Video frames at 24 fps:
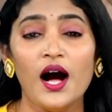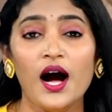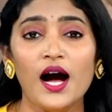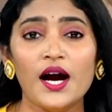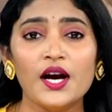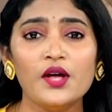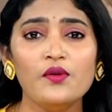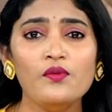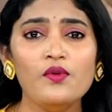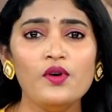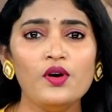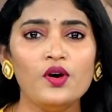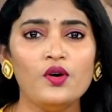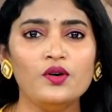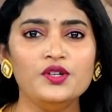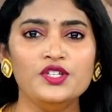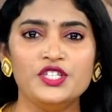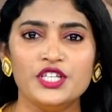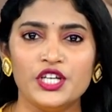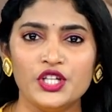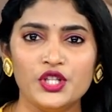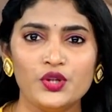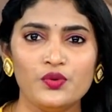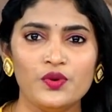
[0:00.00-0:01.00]
అడవుల్లో
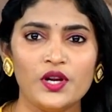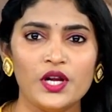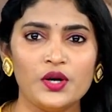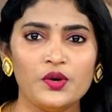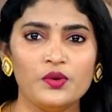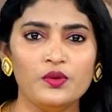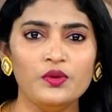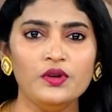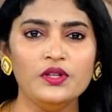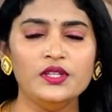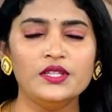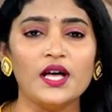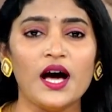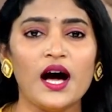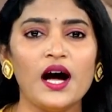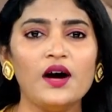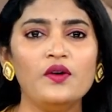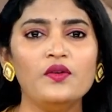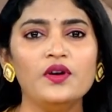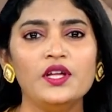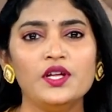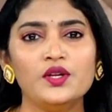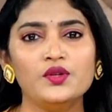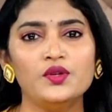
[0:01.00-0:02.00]
జంతువులకు
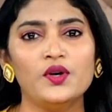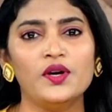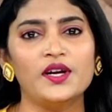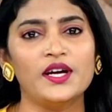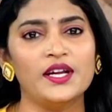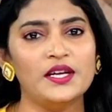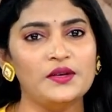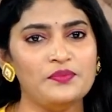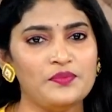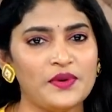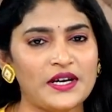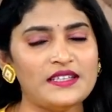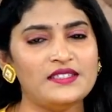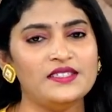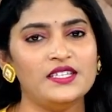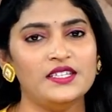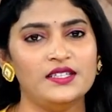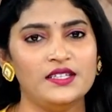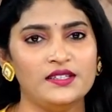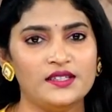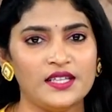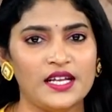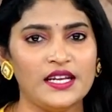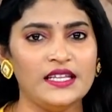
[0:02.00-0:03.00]
తాగునీరు దొరకని
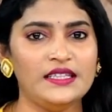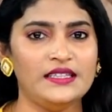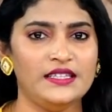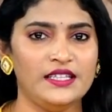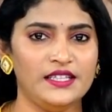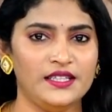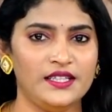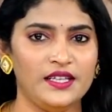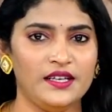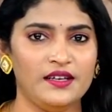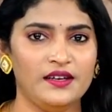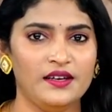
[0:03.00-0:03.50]
పరిస్థితి తలెత్తింది